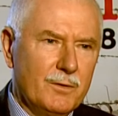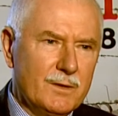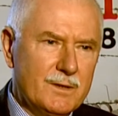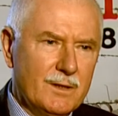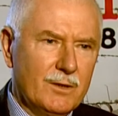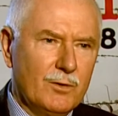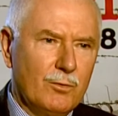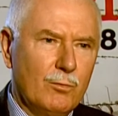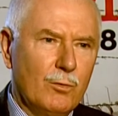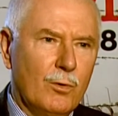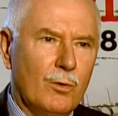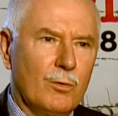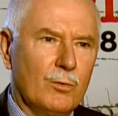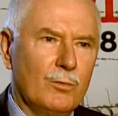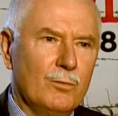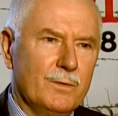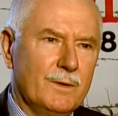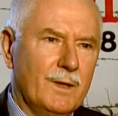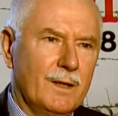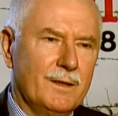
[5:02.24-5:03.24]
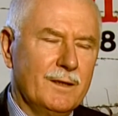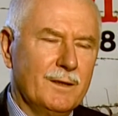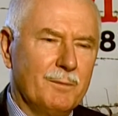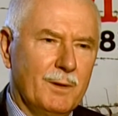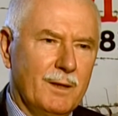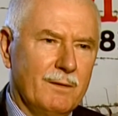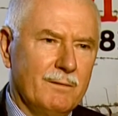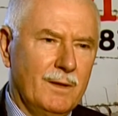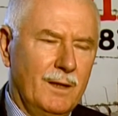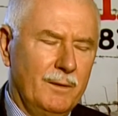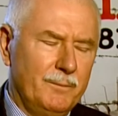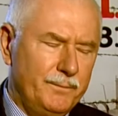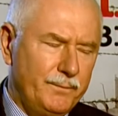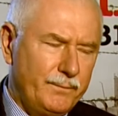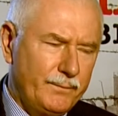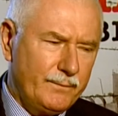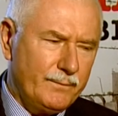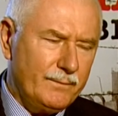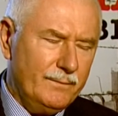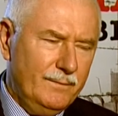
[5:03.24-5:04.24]
z tych kurortów takich,
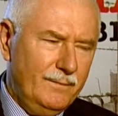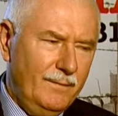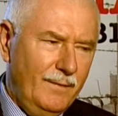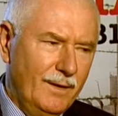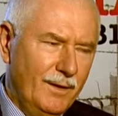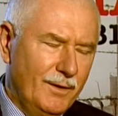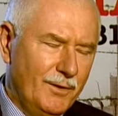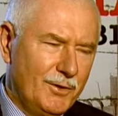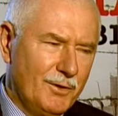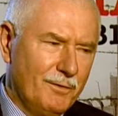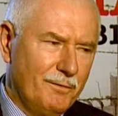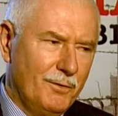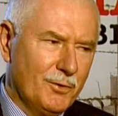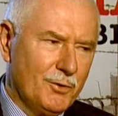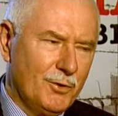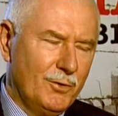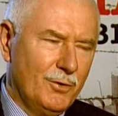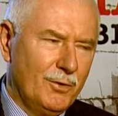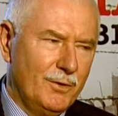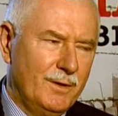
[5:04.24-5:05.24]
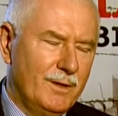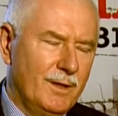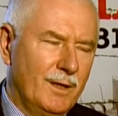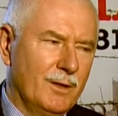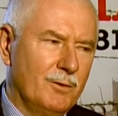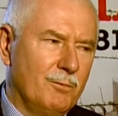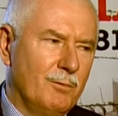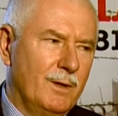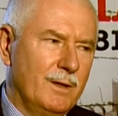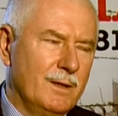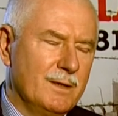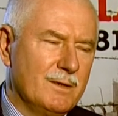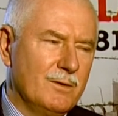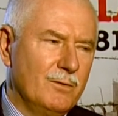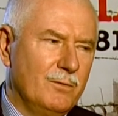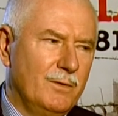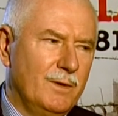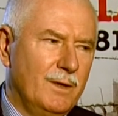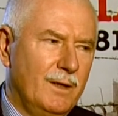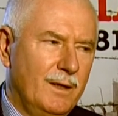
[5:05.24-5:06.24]
gdzie wożono
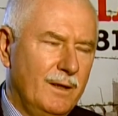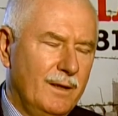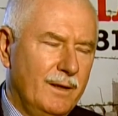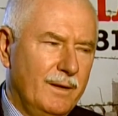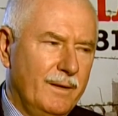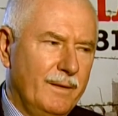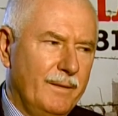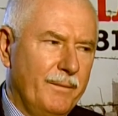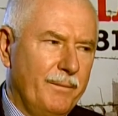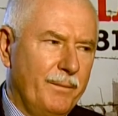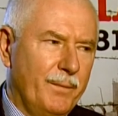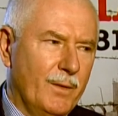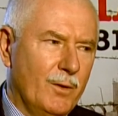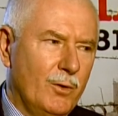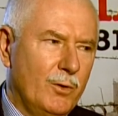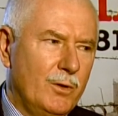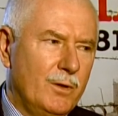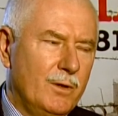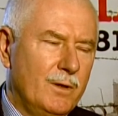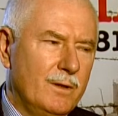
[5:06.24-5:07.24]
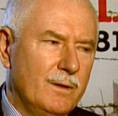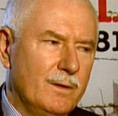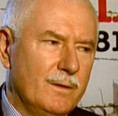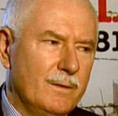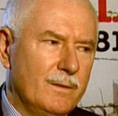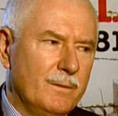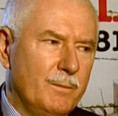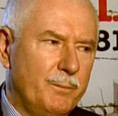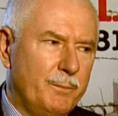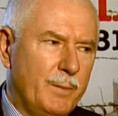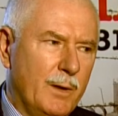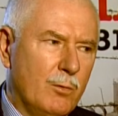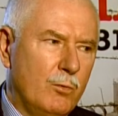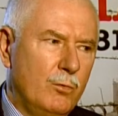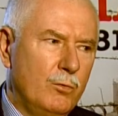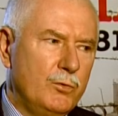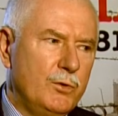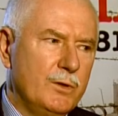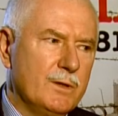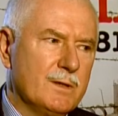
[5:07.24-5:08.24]
intelektualistów. No i y, paru
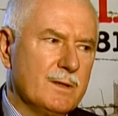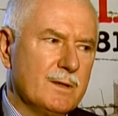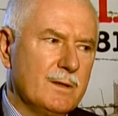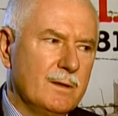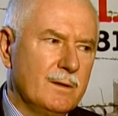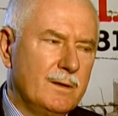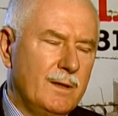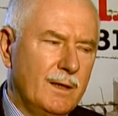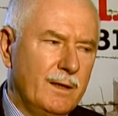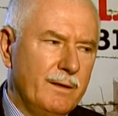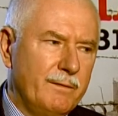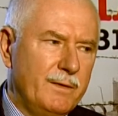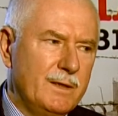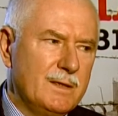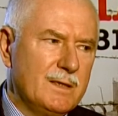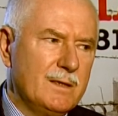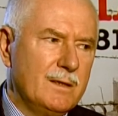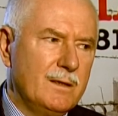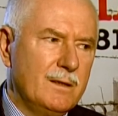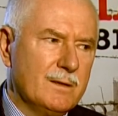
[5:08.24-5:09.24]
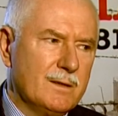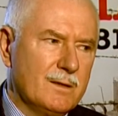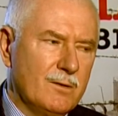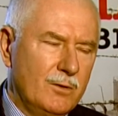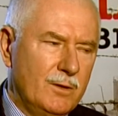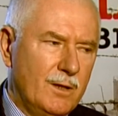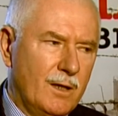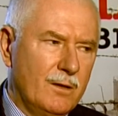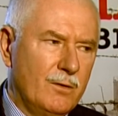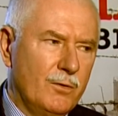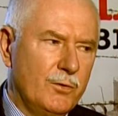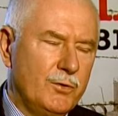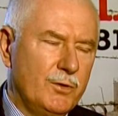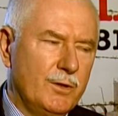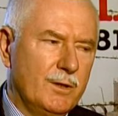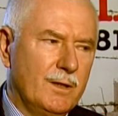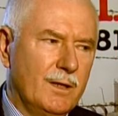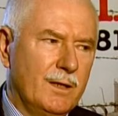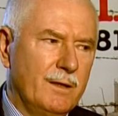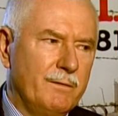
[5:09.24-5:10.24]
ludzi z telewizji, z
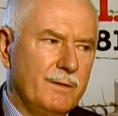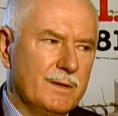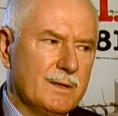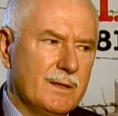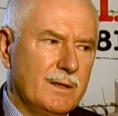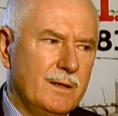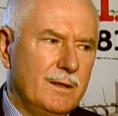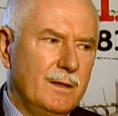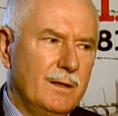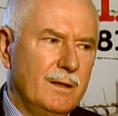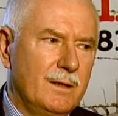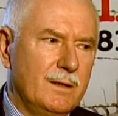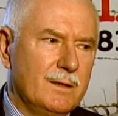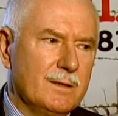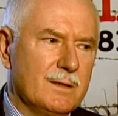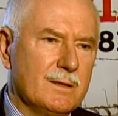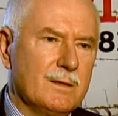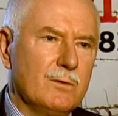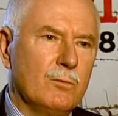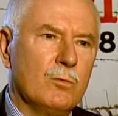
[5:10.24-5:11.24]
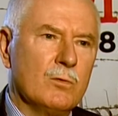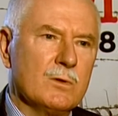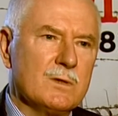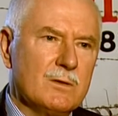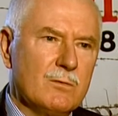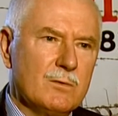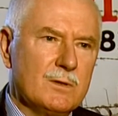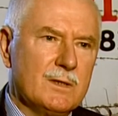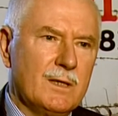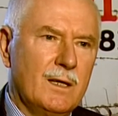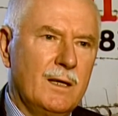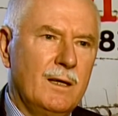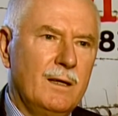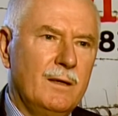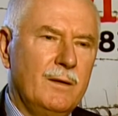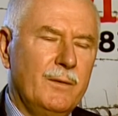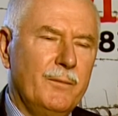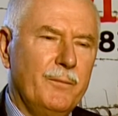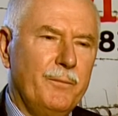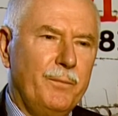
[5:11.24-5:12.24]
Solidarności Telewizyjnej, z Ursusa,
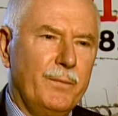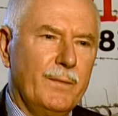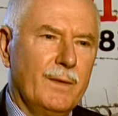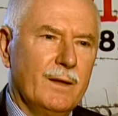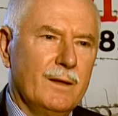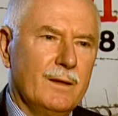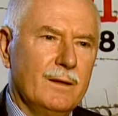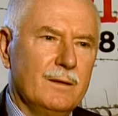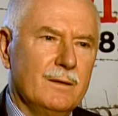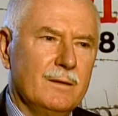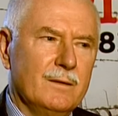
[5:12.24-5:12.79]
e,